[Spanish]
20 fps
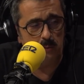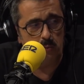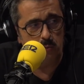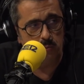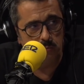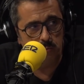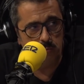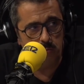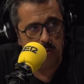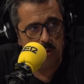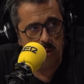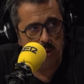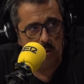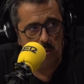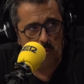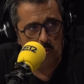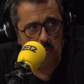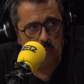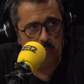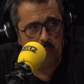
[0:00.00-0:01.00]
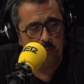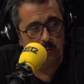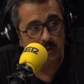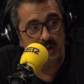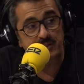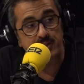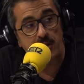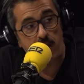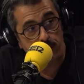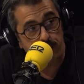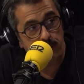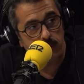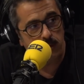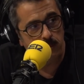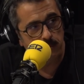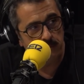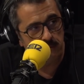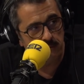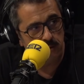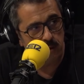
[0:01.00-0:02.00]
una traza
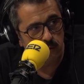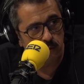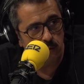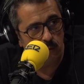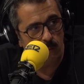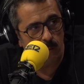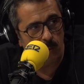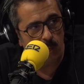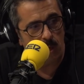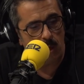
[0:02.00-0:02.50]
de pistacho.